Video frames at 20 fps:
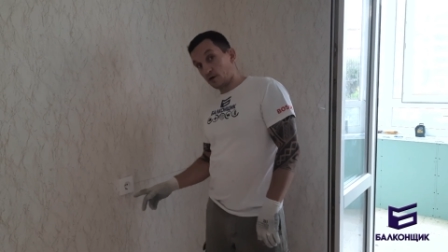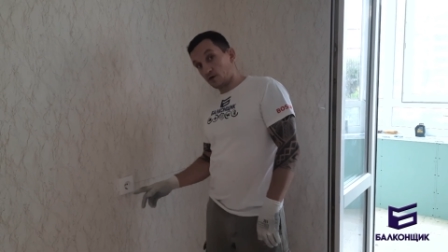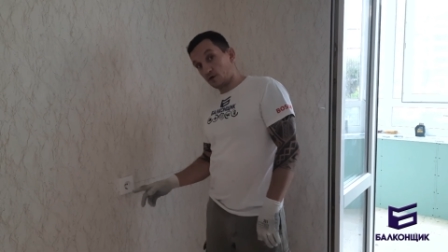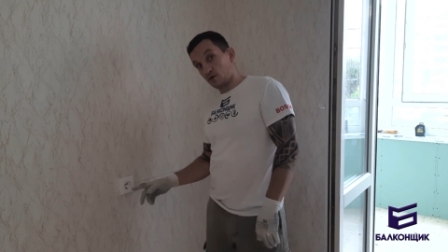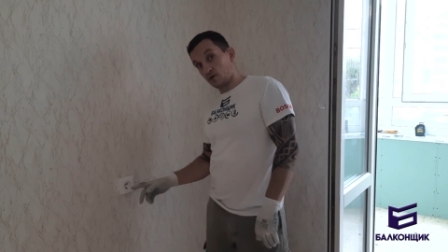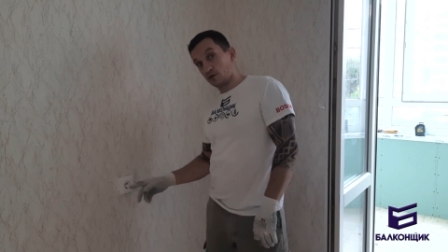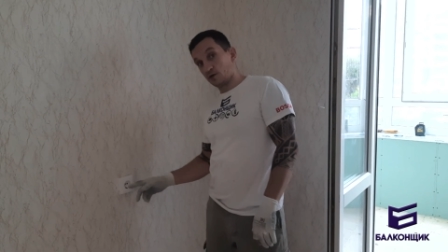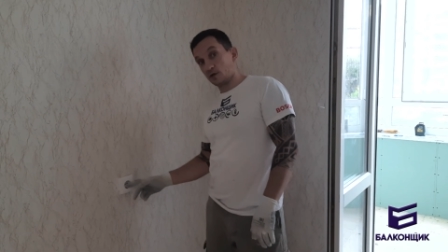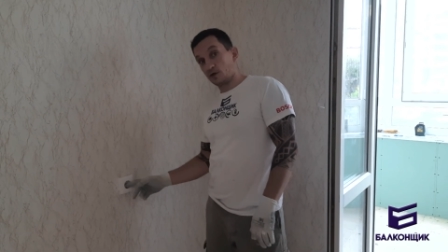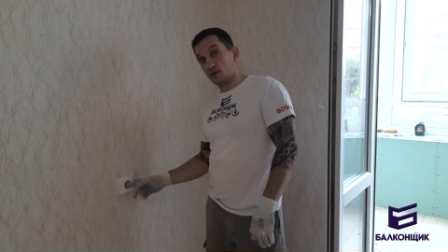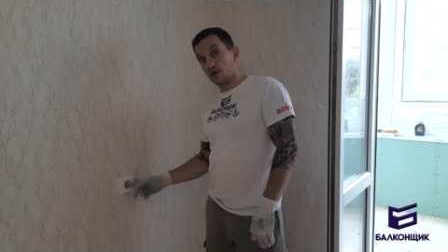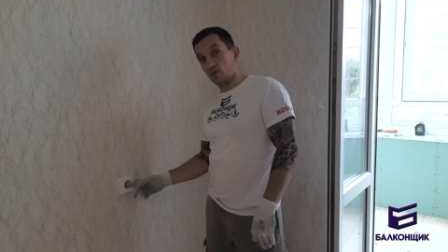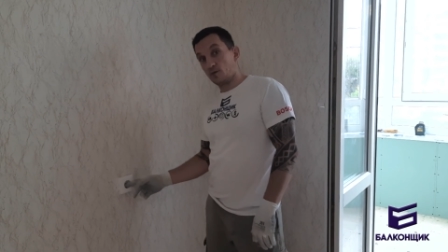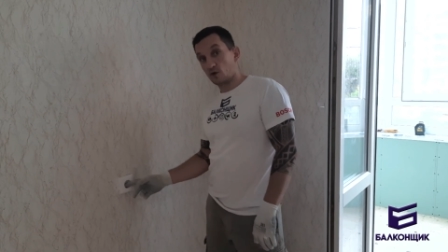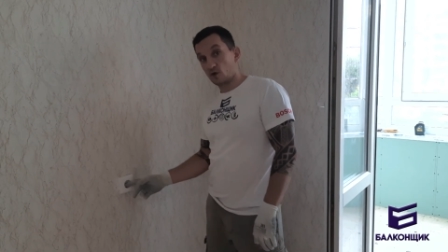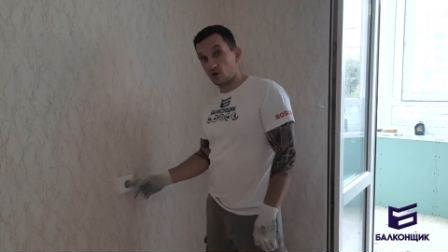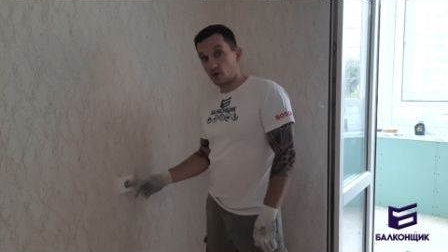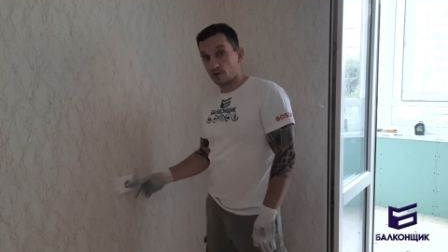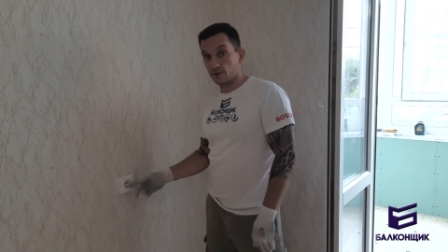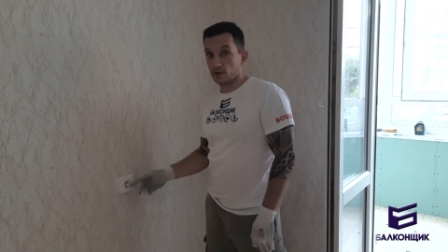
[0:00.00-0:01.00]
то есть это либо
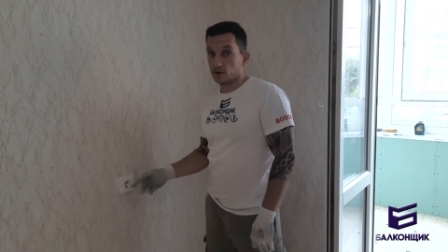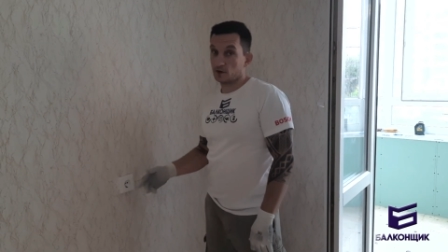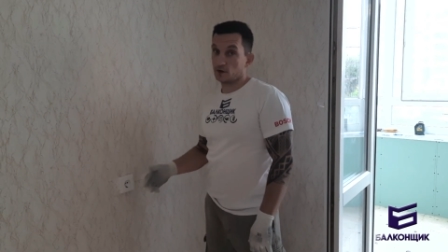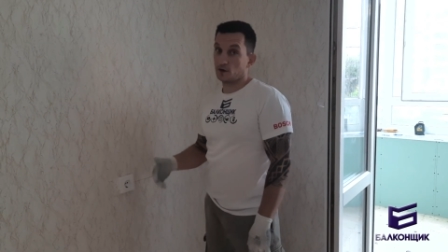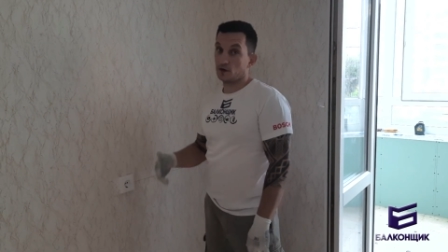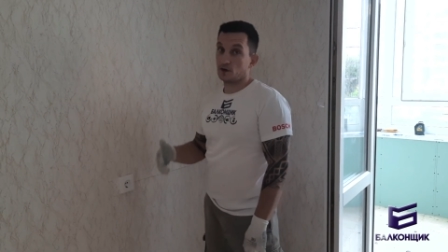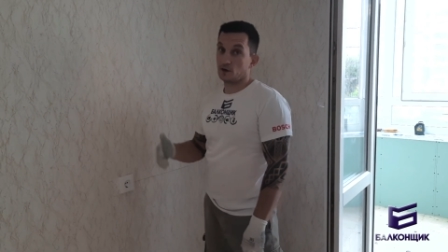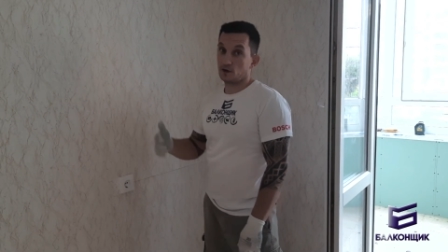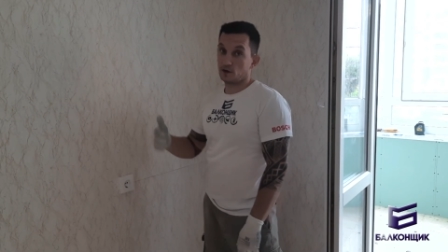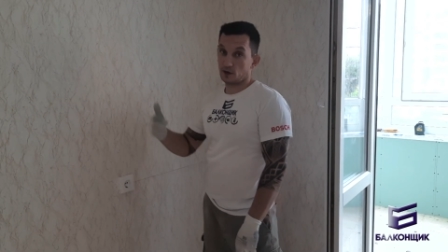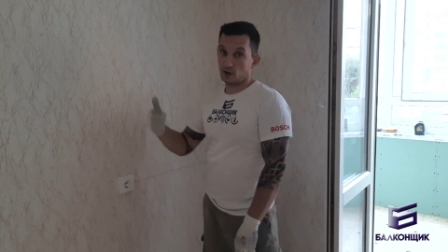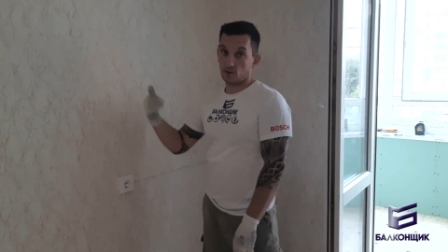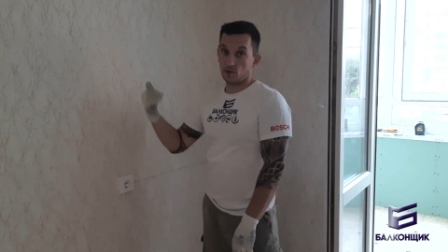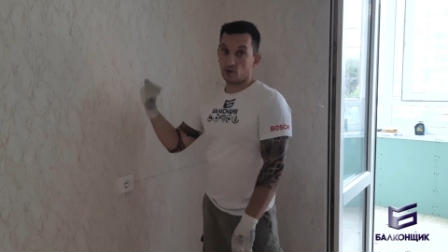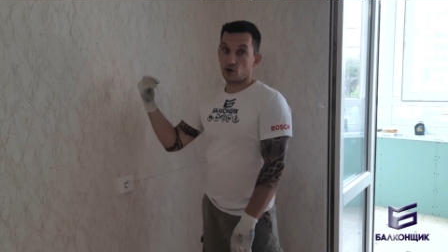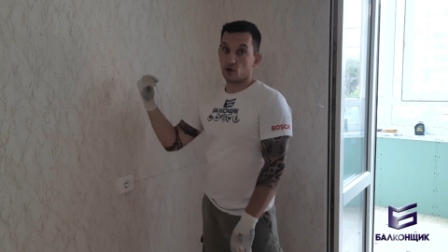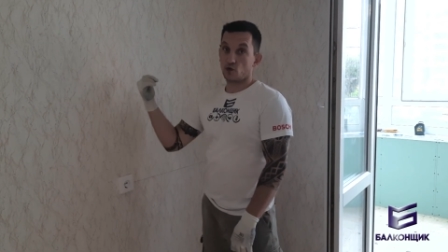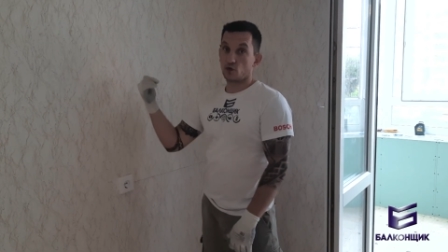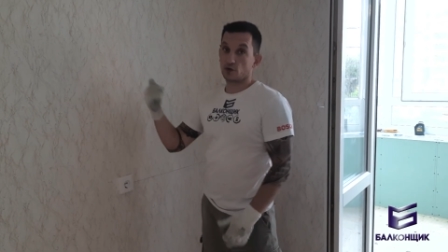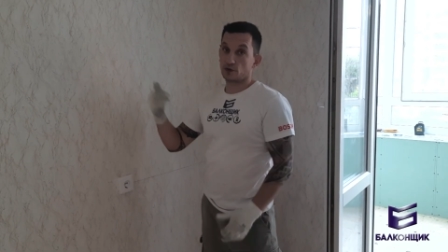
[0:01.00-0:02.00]
комната, либо
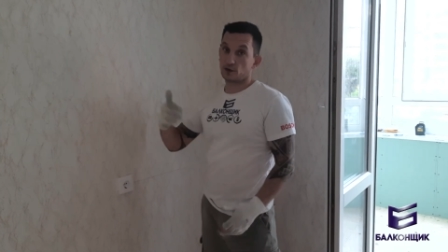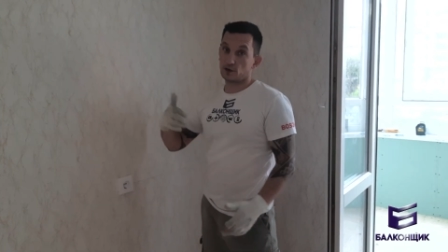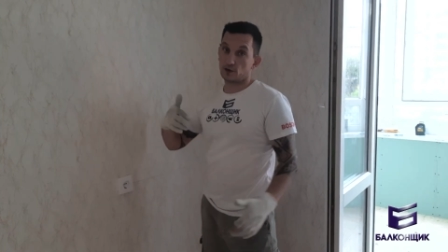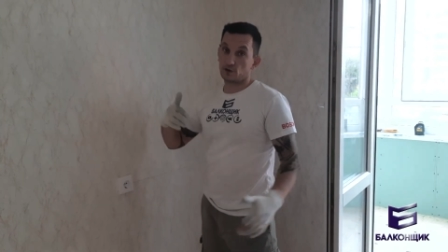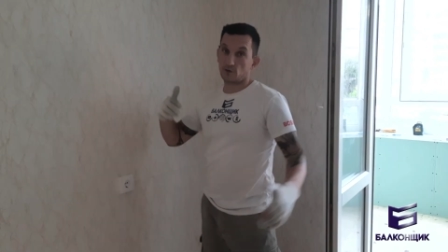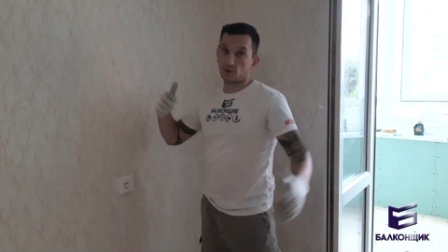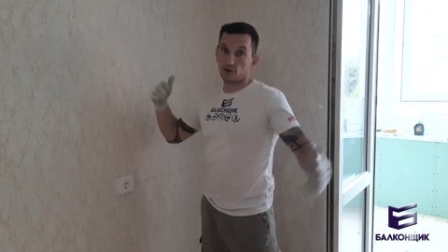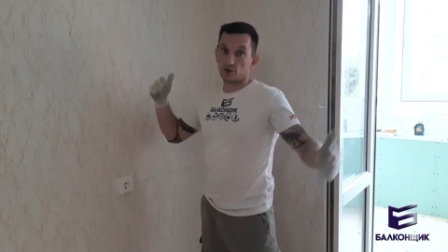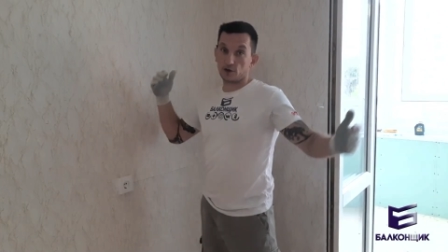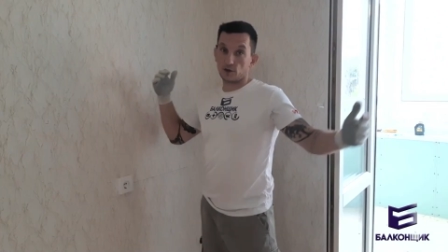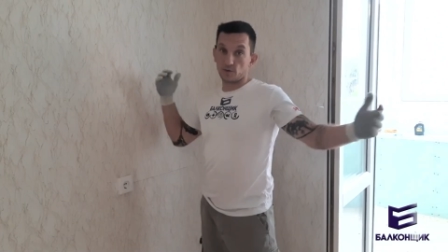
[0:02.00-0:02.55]
кухня, если у вас